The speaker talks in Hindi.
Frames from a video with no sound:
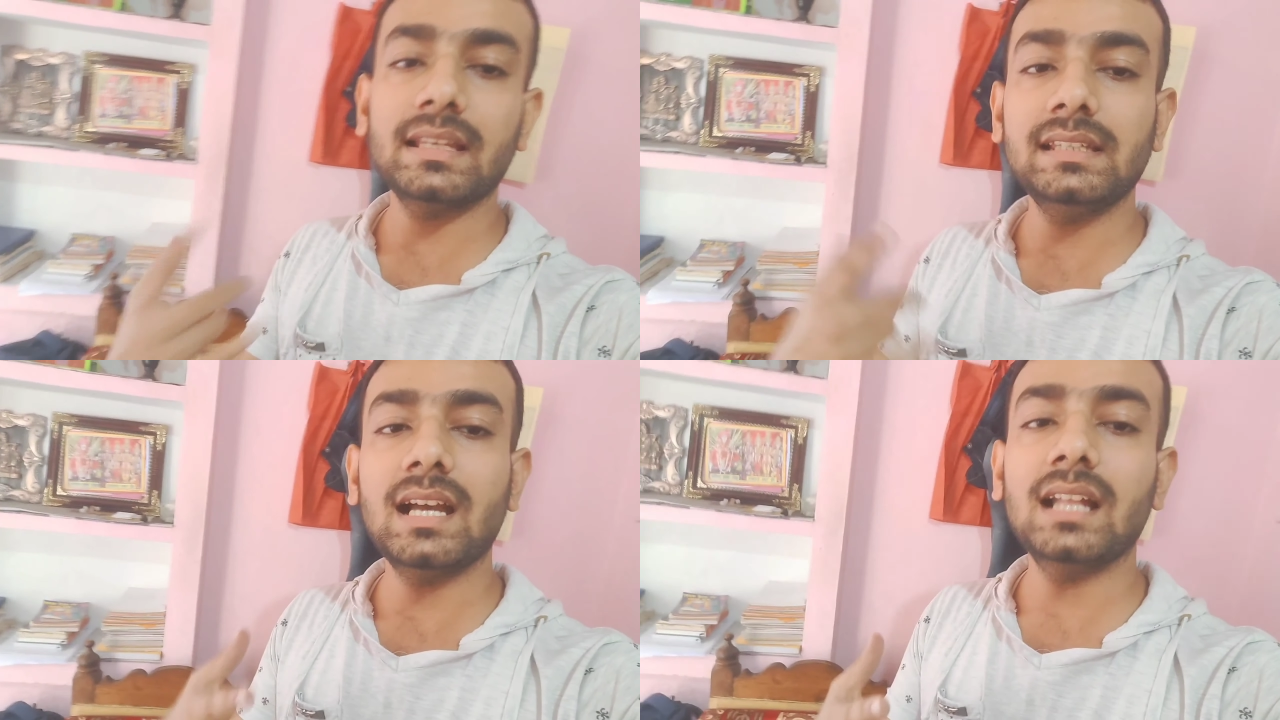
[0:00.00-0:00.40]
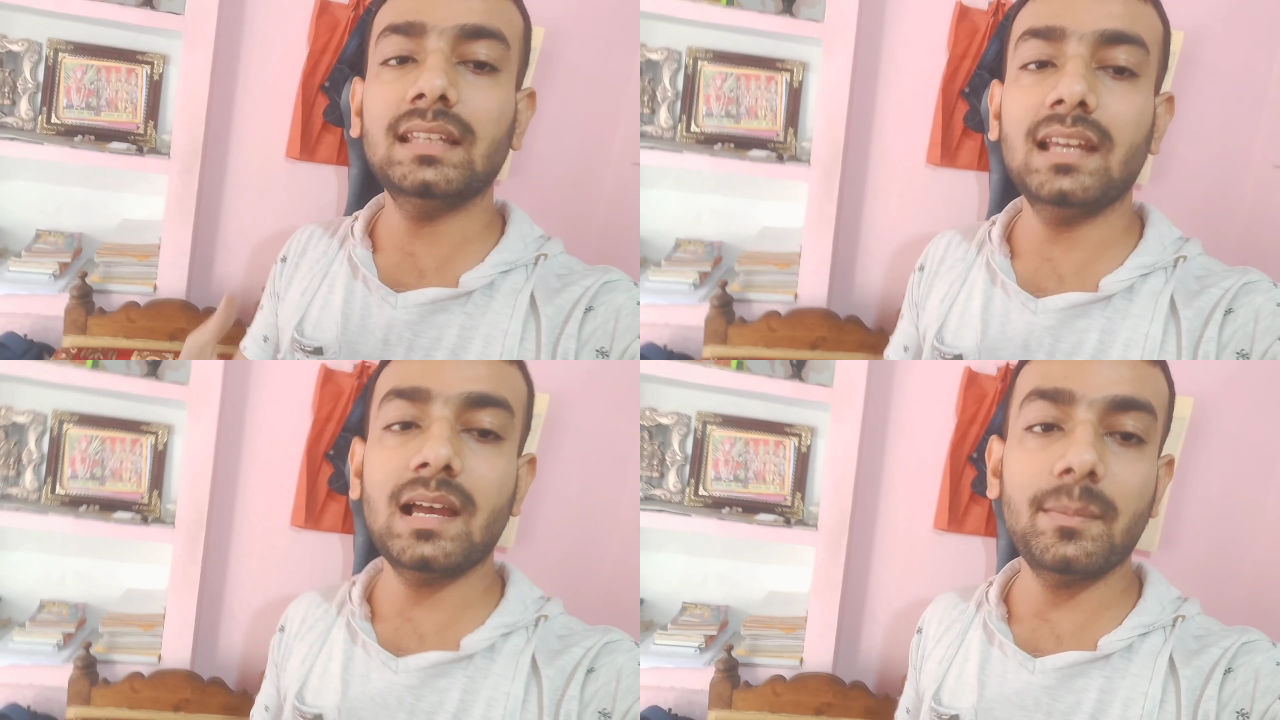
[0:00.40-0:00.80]
आगे
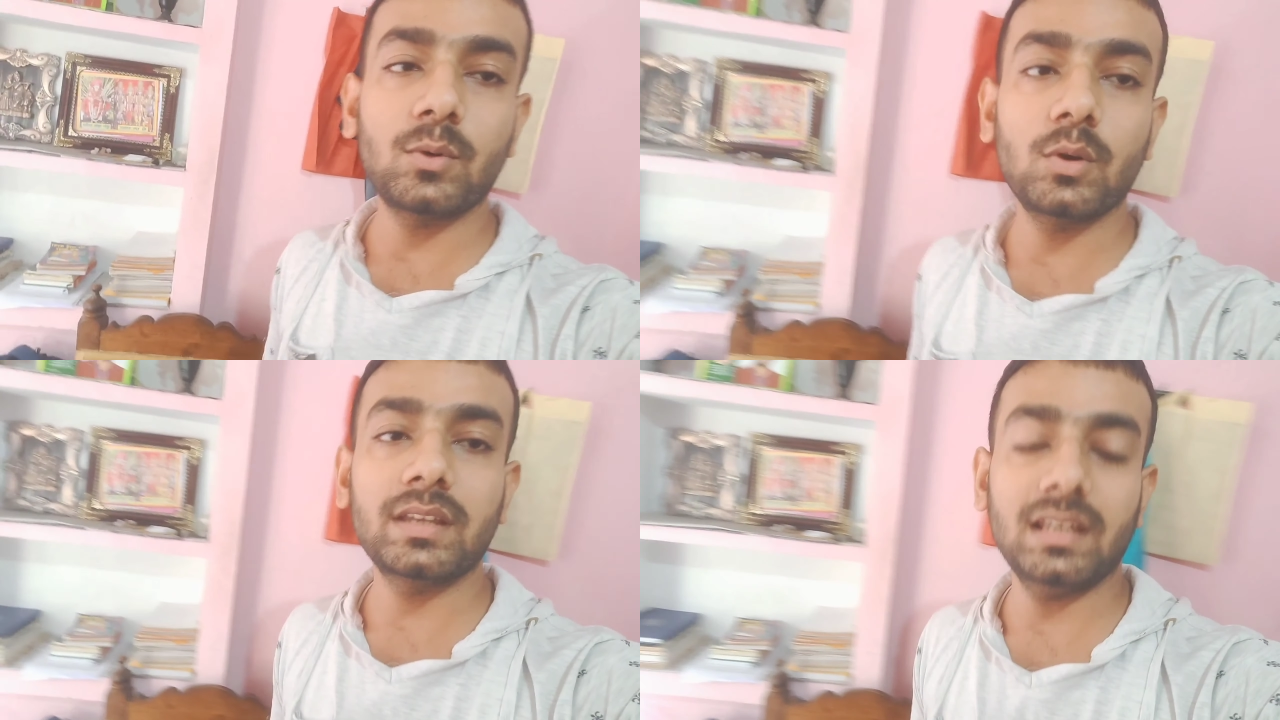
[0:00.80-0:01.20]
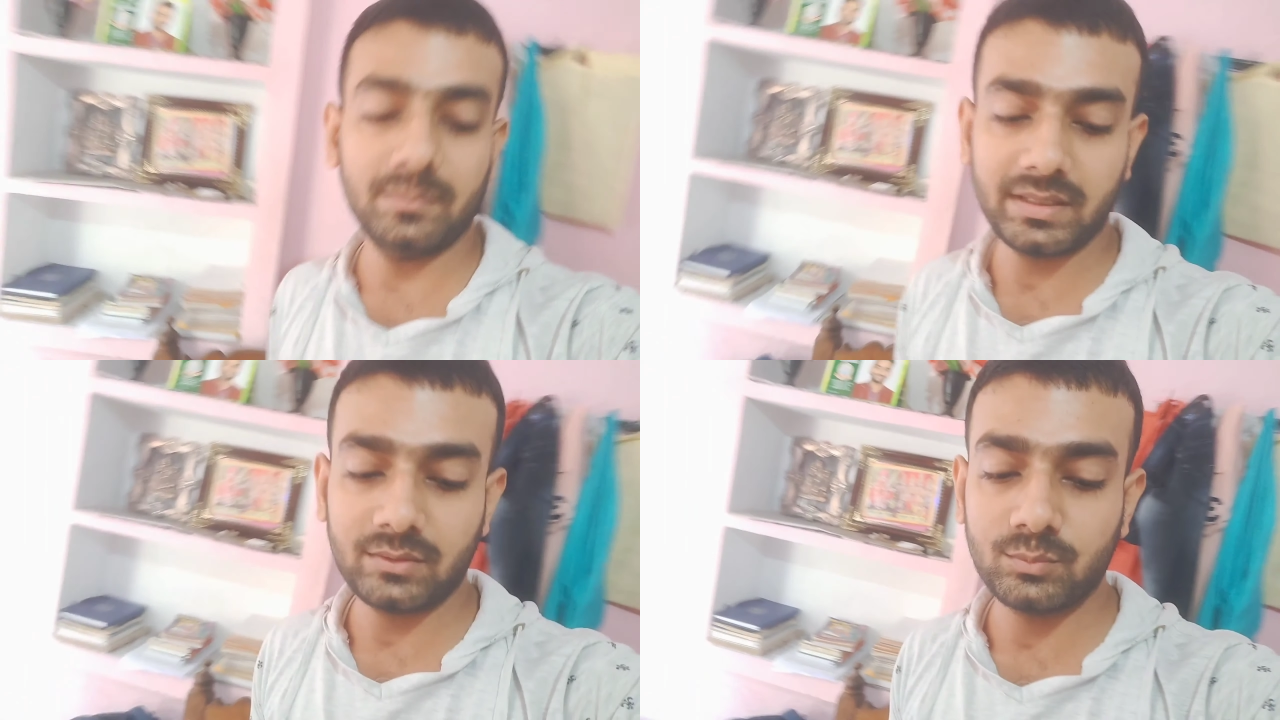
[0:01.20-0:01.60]
दिखाते हैं आपको
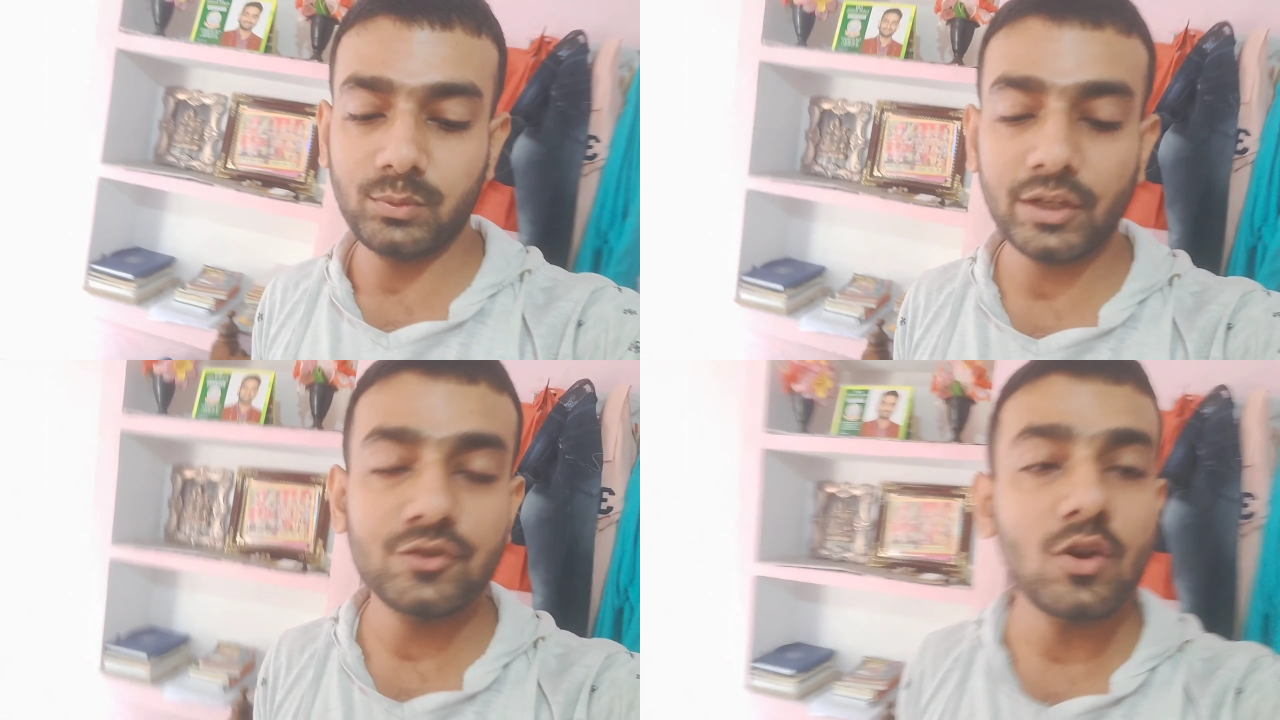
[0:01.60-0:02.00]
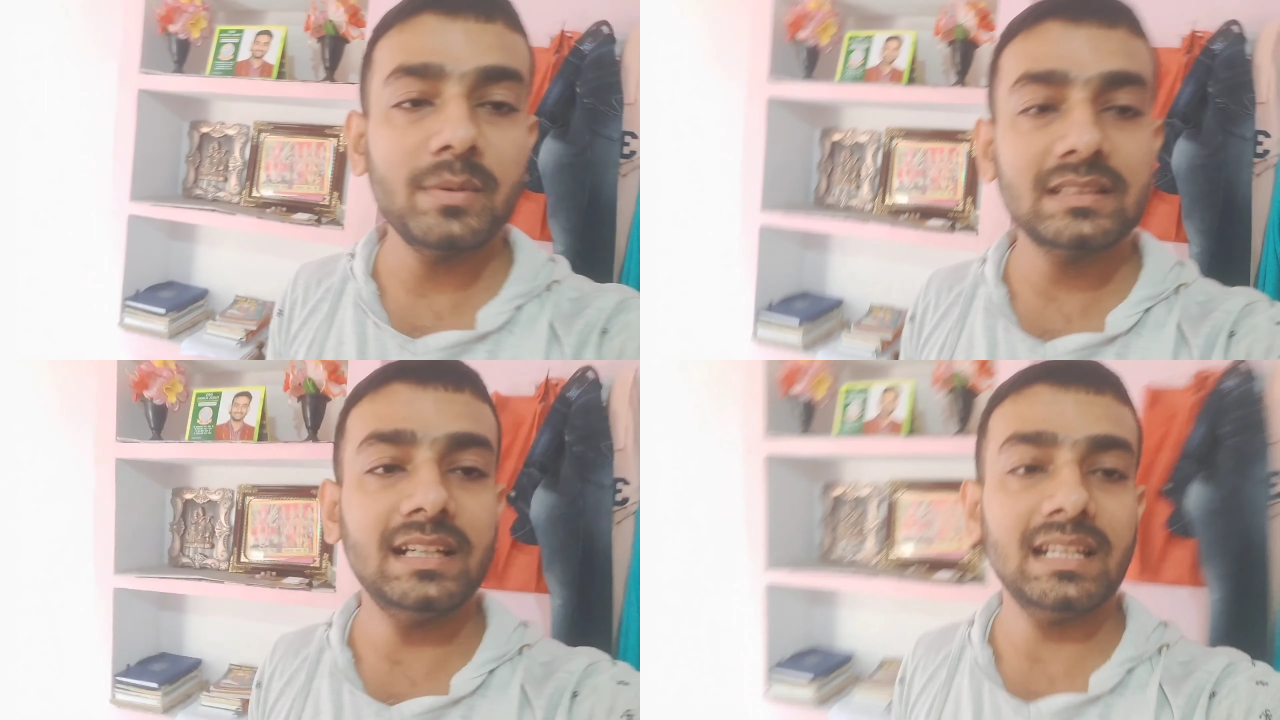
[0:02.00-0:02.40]
कि हम पूरे
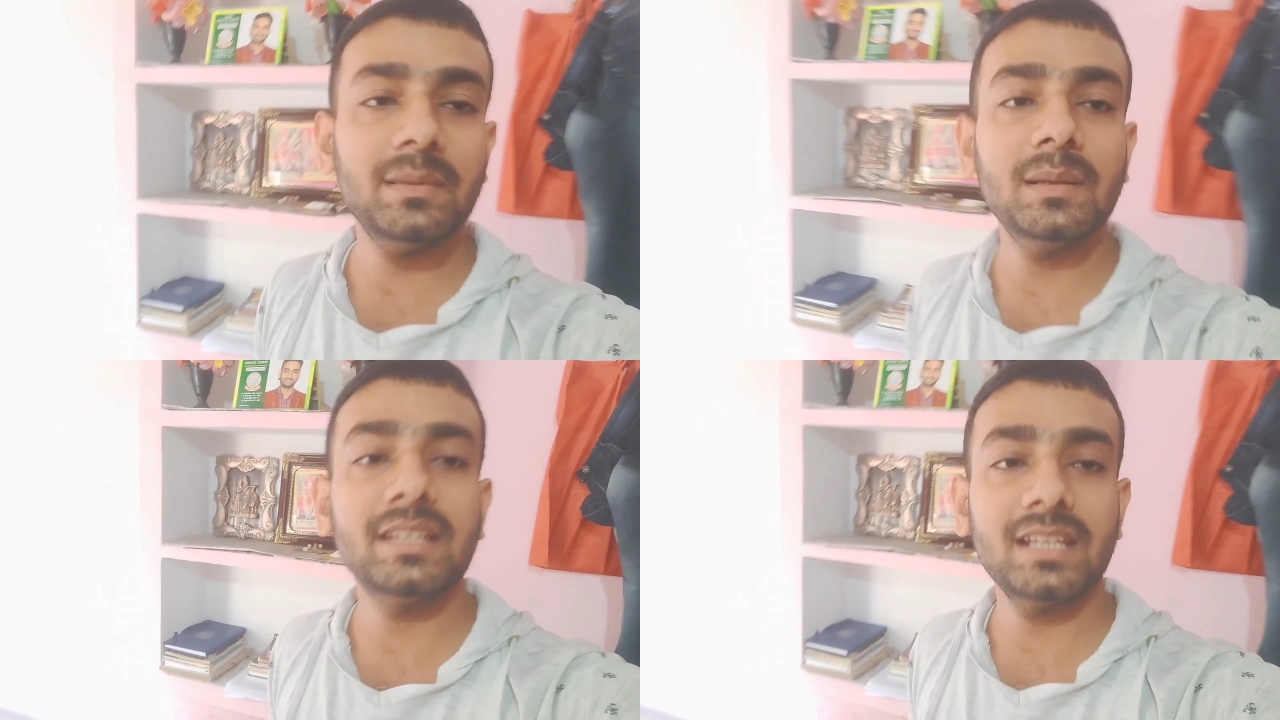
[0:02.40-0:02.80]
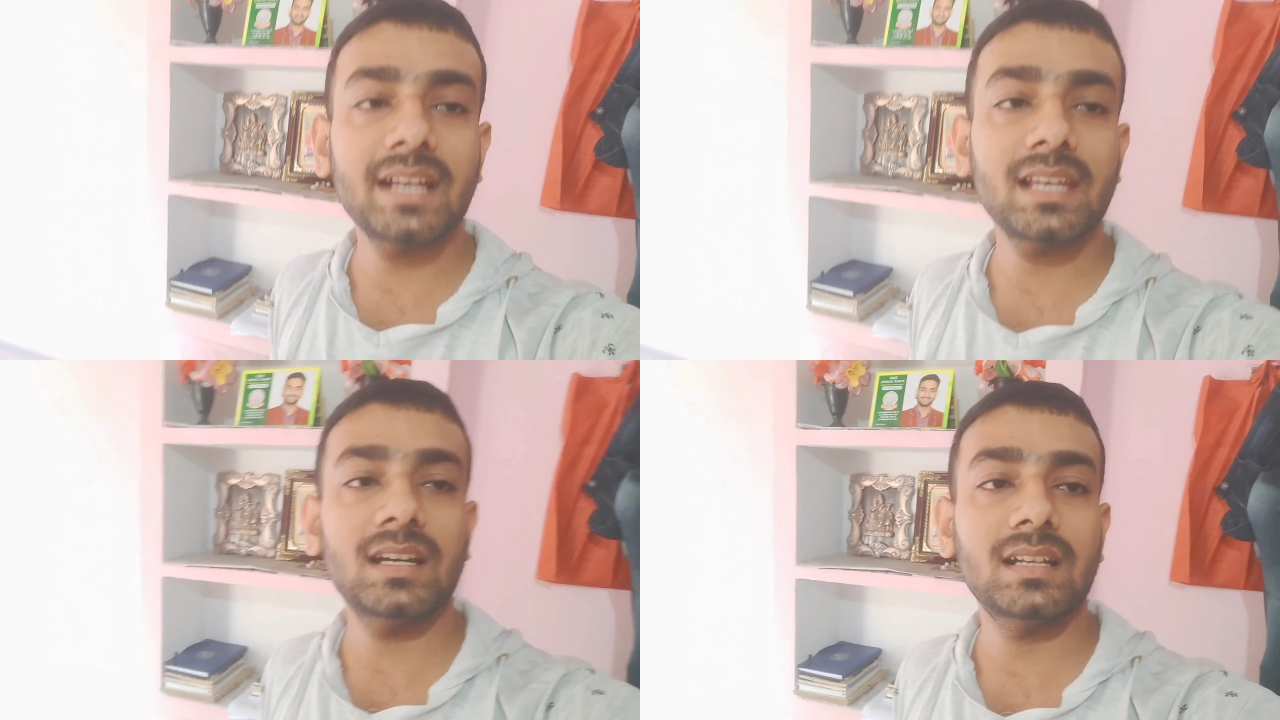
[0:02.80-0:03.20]
24 घंटे में हम
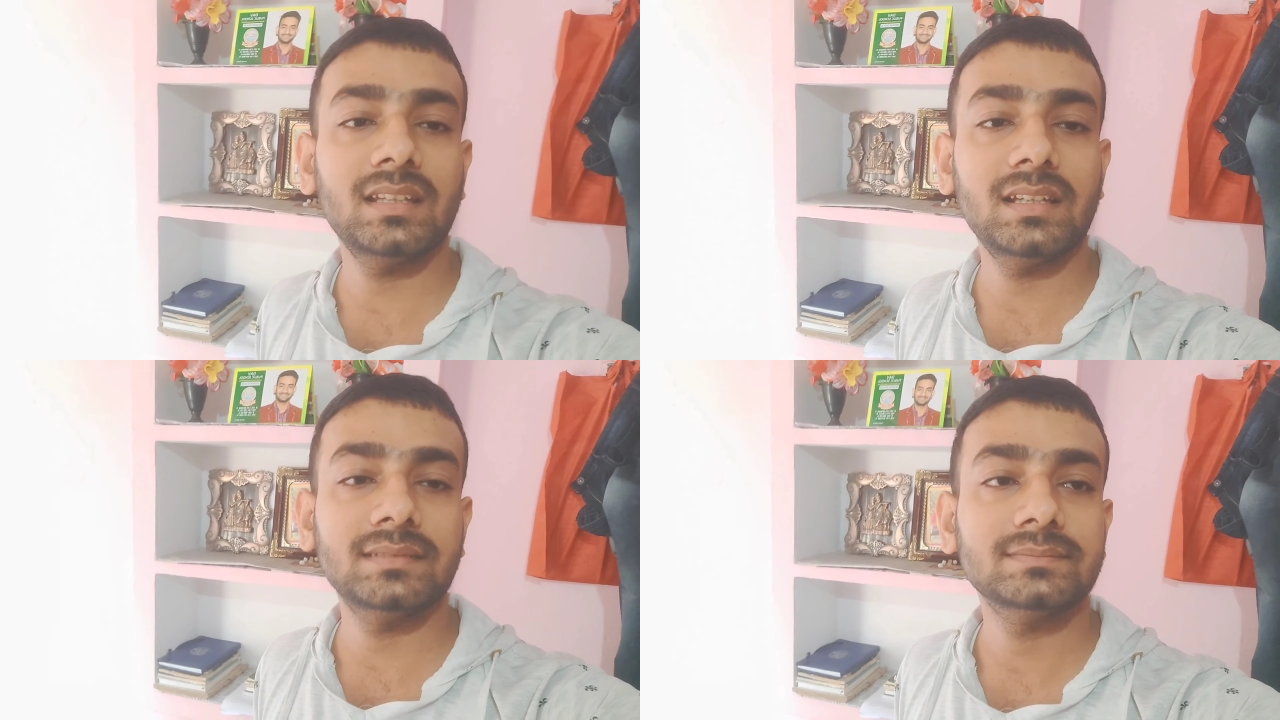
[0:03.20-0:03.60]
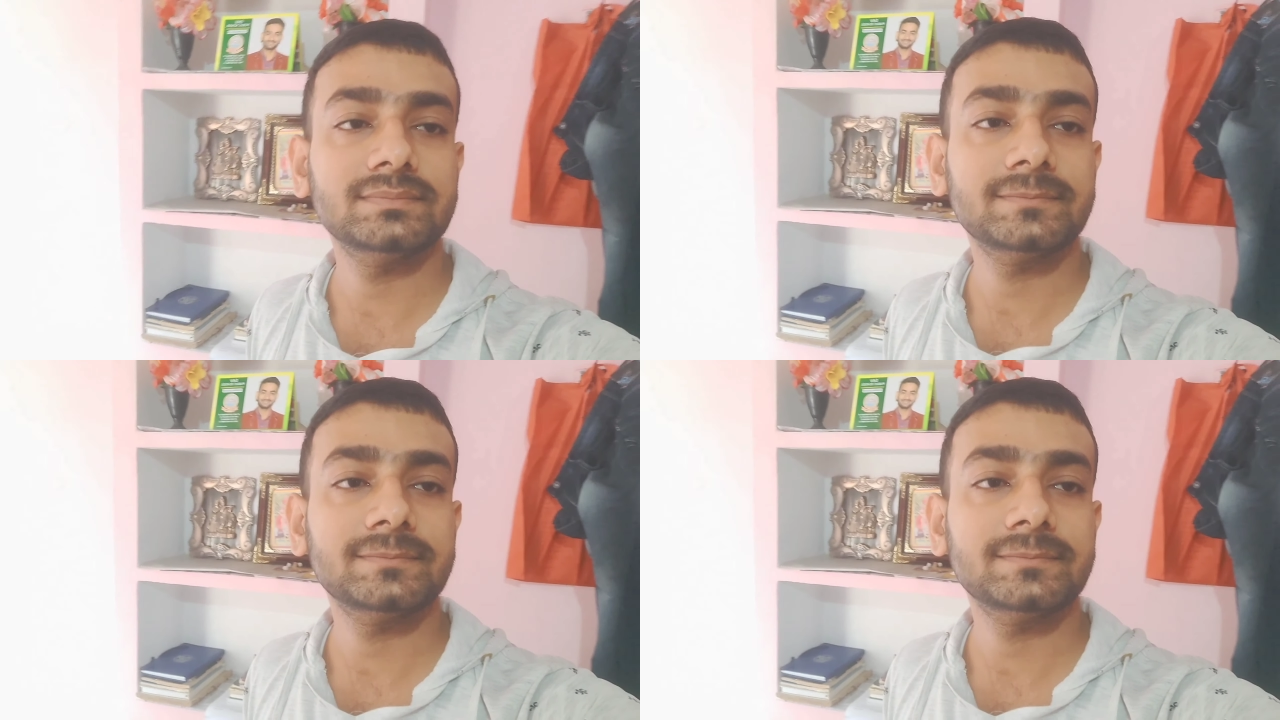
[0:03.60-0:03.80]
क्या क्या करते हैं